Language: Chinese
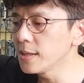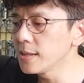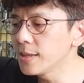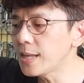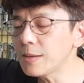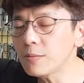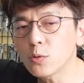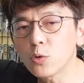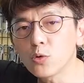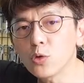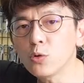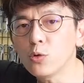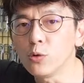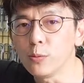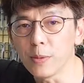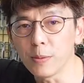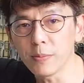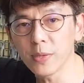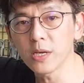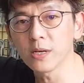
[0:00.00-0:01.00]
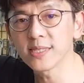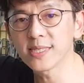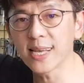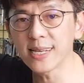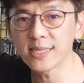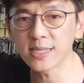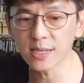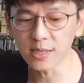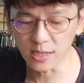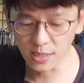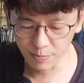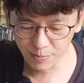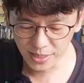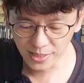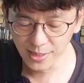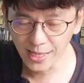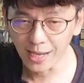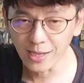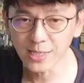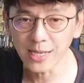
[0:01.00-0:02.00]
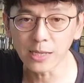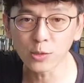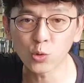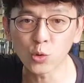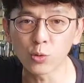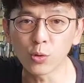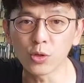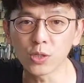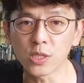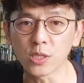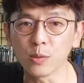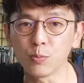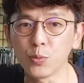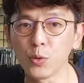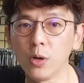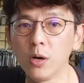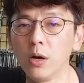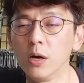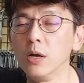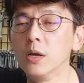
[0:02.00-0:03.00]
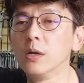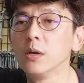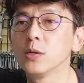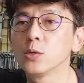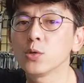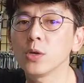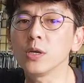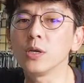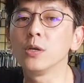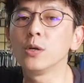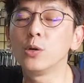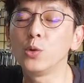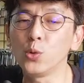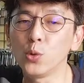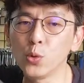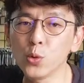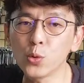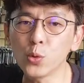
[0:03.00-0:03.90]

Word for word: 那因为我们没有在这个平台上做过直播哈，所以如